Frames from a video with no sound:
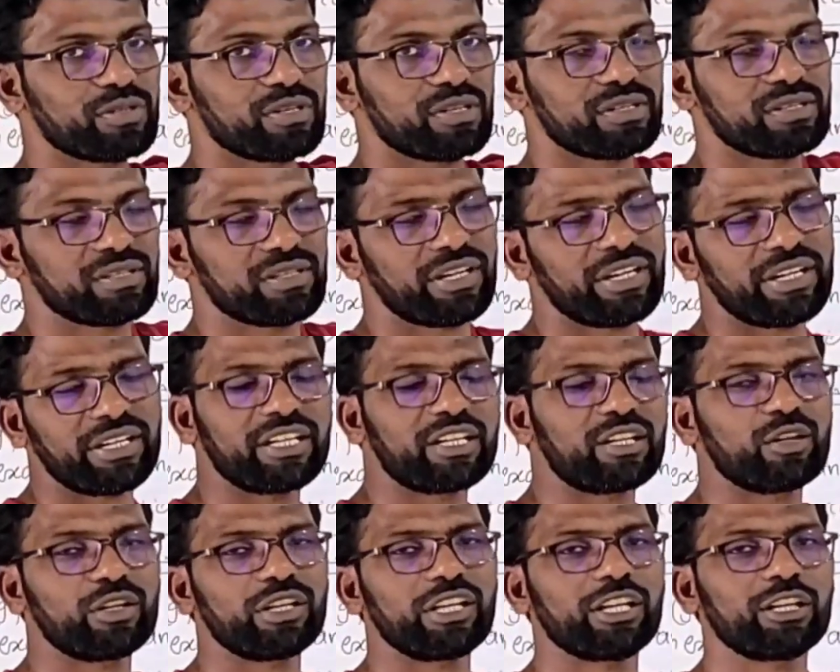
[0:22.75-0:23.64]
ప్రాసెస్
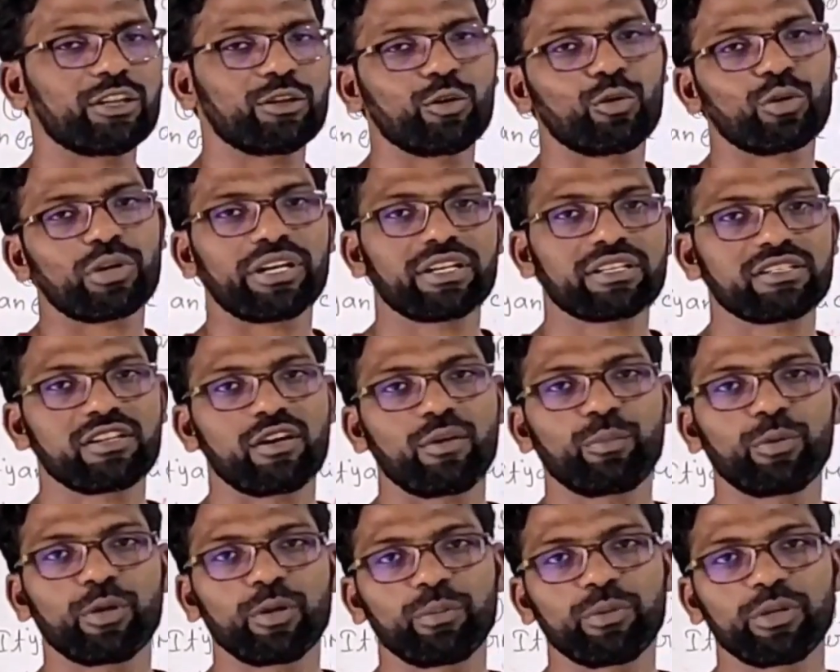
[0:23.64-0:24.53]
రెండింటిలో ఏదో ఒక
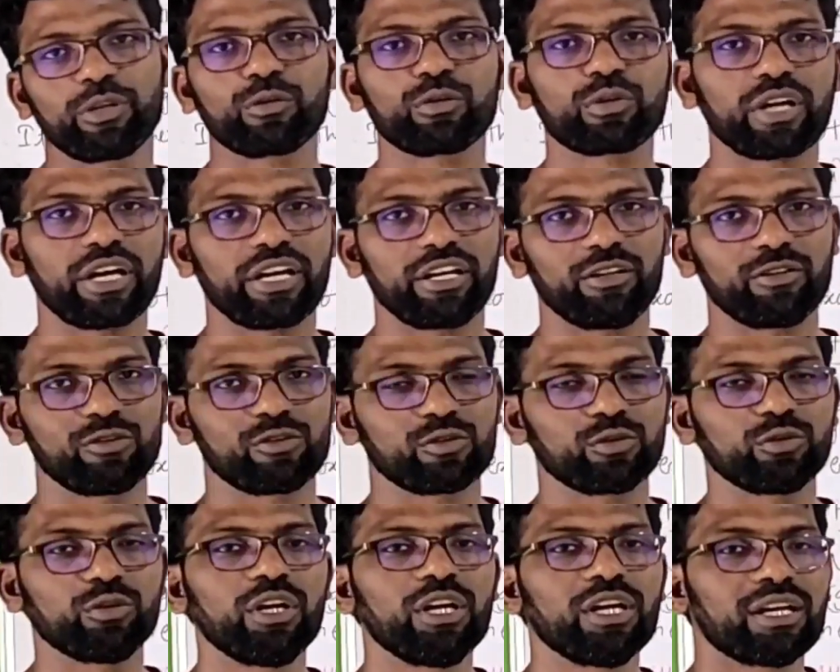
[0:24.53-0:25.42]
ఎగ్జాంపుల్ మీరు
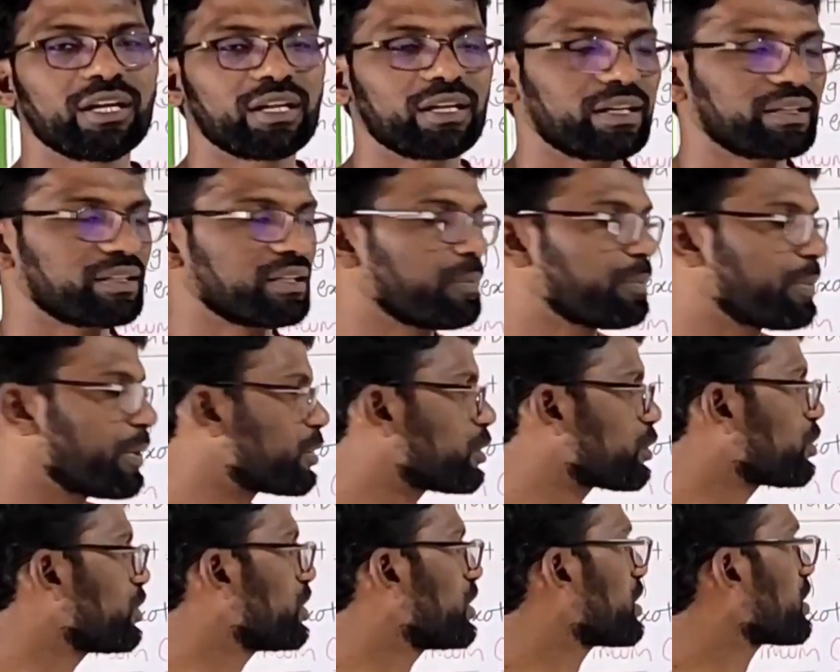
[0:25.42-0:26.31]
రాయొచ్చు లేదా
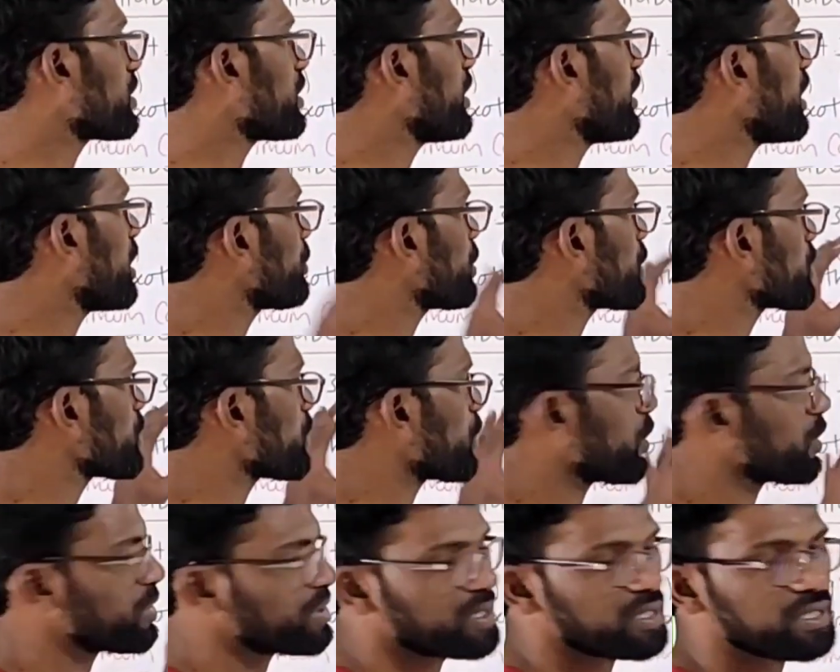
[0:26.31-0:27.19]
పర్టికులర్గా హేబర్స్
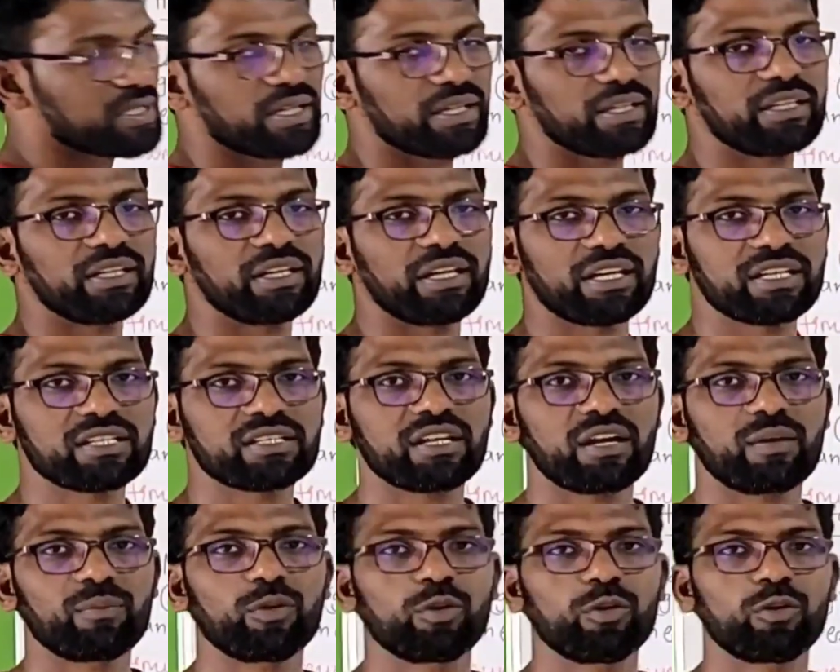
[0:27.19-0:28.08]
ప్రాసెస్ అని
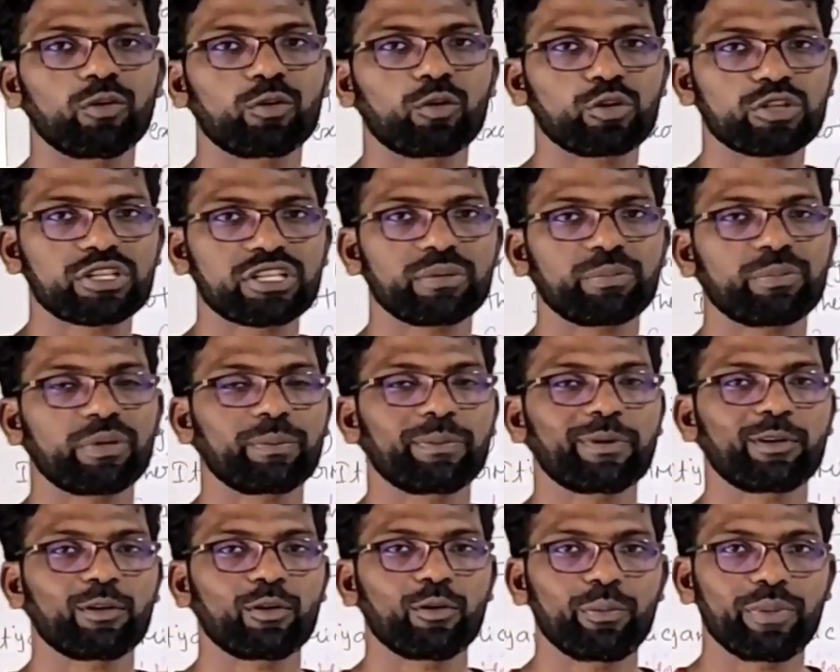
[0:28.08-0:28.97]
ఎగ్జామ్లో క్వశ్చన్
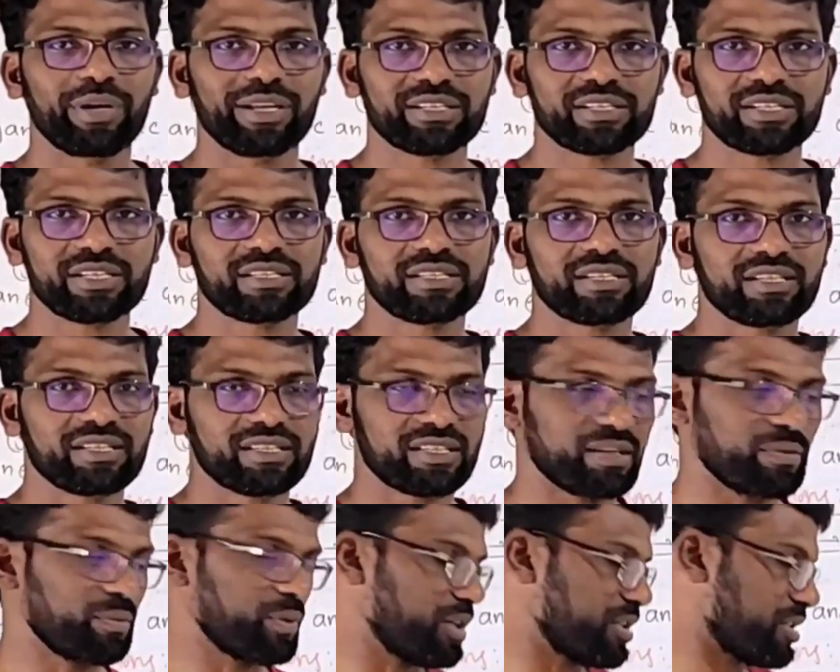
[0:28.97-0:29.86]
పేపర్లో మెన్షన్
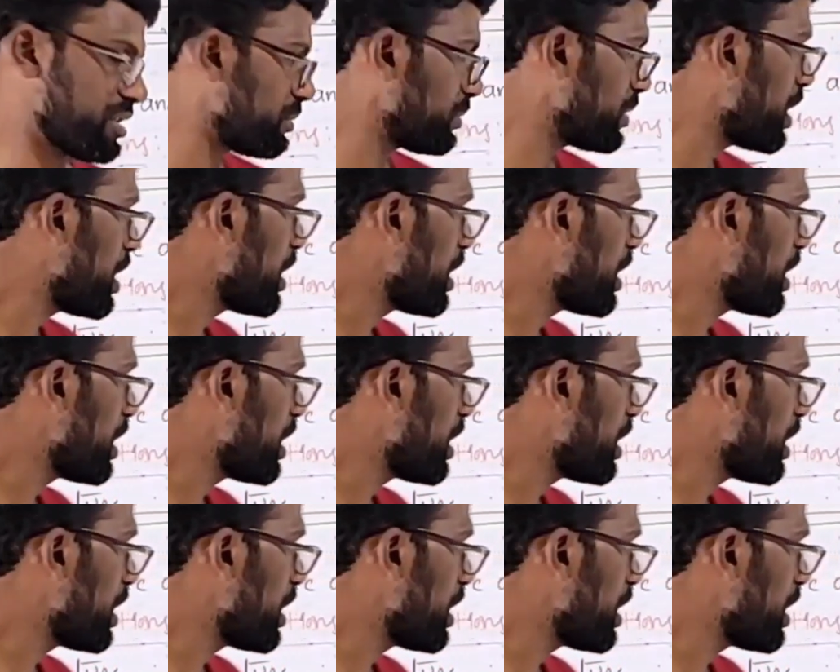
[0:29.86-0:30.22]
చేస్తే మాత్రం